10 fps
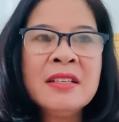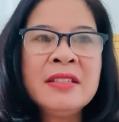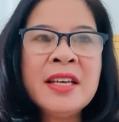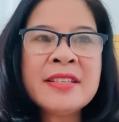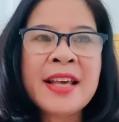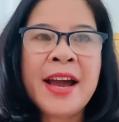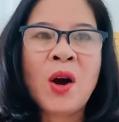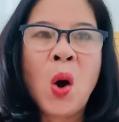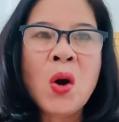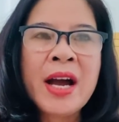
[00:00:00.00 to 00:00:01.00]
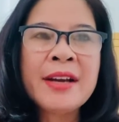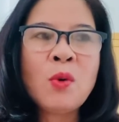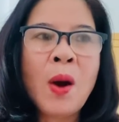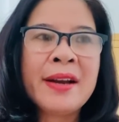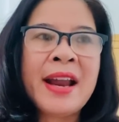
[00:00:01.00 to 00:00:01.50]
Chia sẻ khó
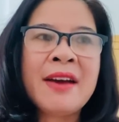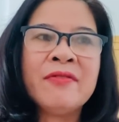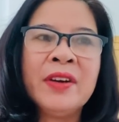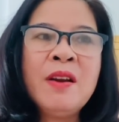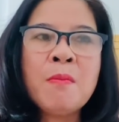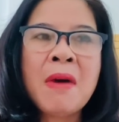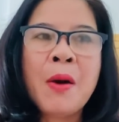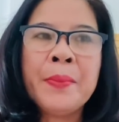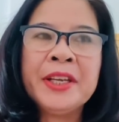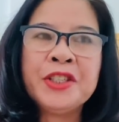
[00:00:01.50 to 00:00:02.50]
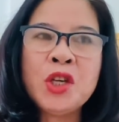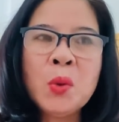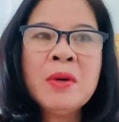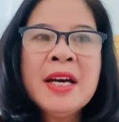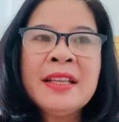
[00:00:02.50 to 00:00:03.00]
khăn hoạn nạn với đồng bào miền
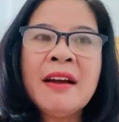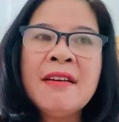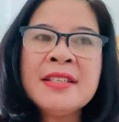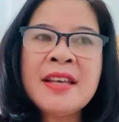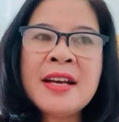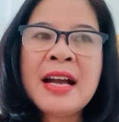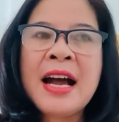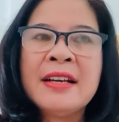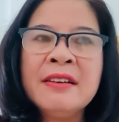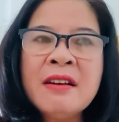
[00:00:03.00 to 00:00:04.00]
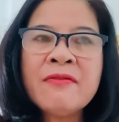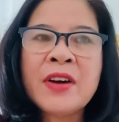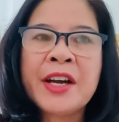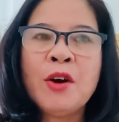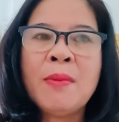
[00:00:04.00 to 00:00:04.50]
Trung thì người dân cả nước
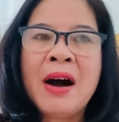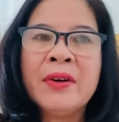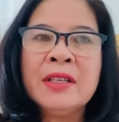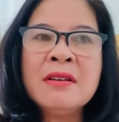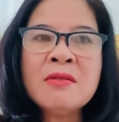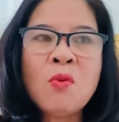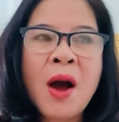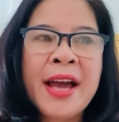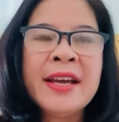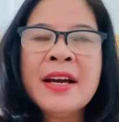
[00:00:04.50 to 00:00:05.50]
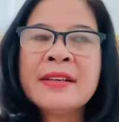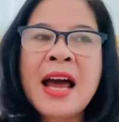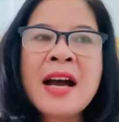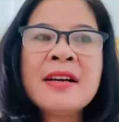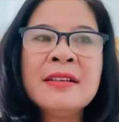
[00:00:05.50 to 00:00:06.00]
và kiều bào ở nước ngoài
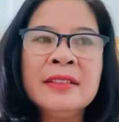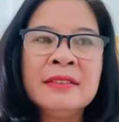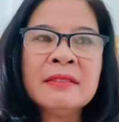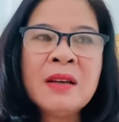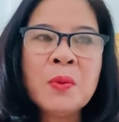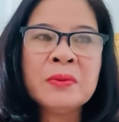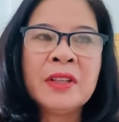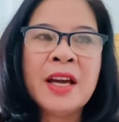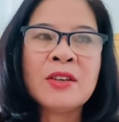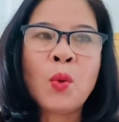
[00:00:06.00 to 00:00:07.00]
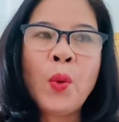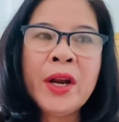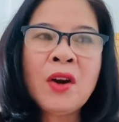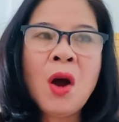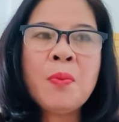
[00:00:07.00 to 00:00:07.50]
đã gửi những đồng tiền
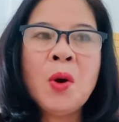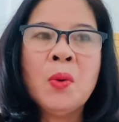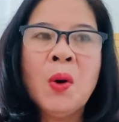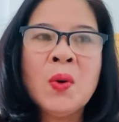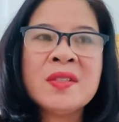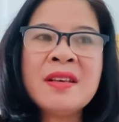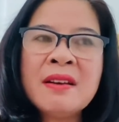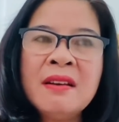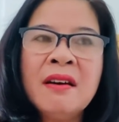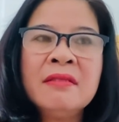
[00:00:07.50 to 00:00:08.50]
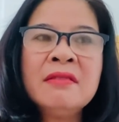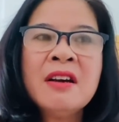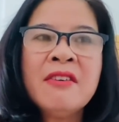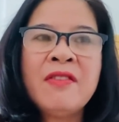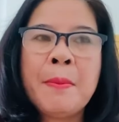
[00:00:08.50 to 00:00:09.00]
quyên góp ủng hộ rất lớn
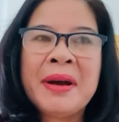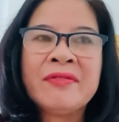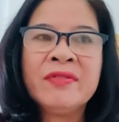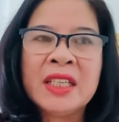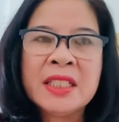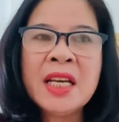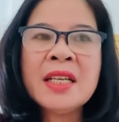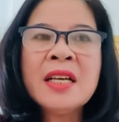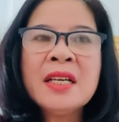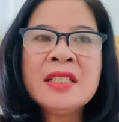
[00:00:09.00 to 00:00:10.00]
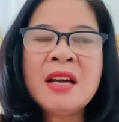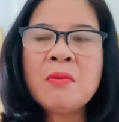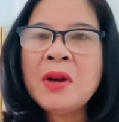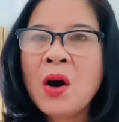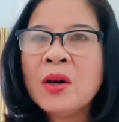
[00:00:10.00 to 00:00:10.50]
về mặt vật chất.
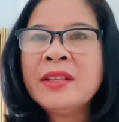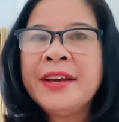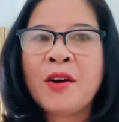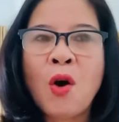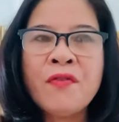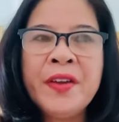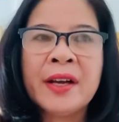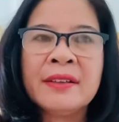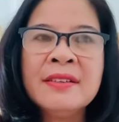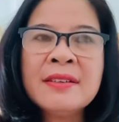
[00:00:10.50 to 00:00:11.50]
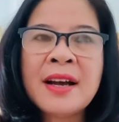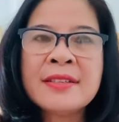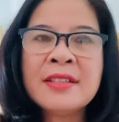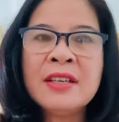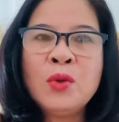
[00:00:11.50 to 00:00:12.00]
Trong đó thì có việc nữ
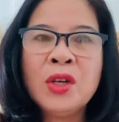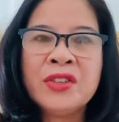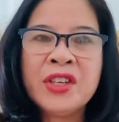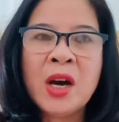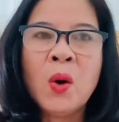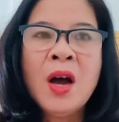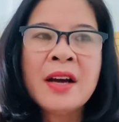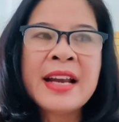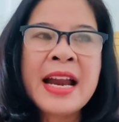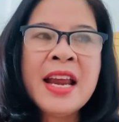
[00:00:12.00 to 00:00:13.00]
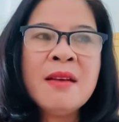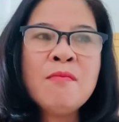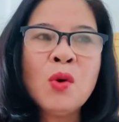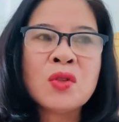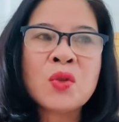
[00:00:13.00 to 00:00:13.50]
ca sĩ Thủy Triều đã đến
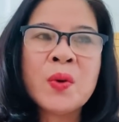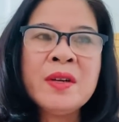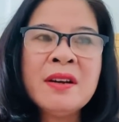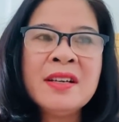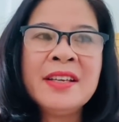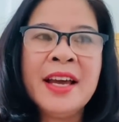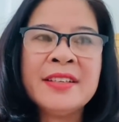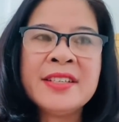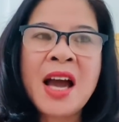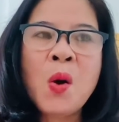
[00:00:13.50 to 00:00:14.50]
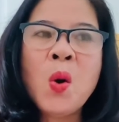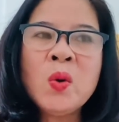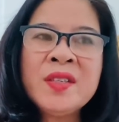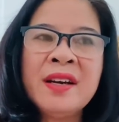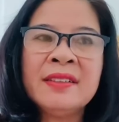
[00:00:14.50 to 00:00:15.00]
một số nơi để trao
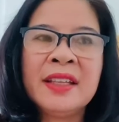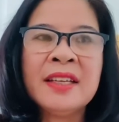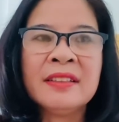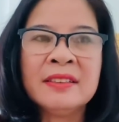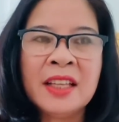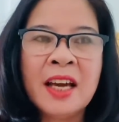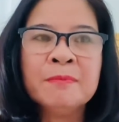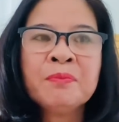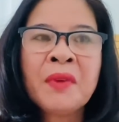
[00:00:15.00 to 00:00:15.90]
hỗ trợ tiền từ thiện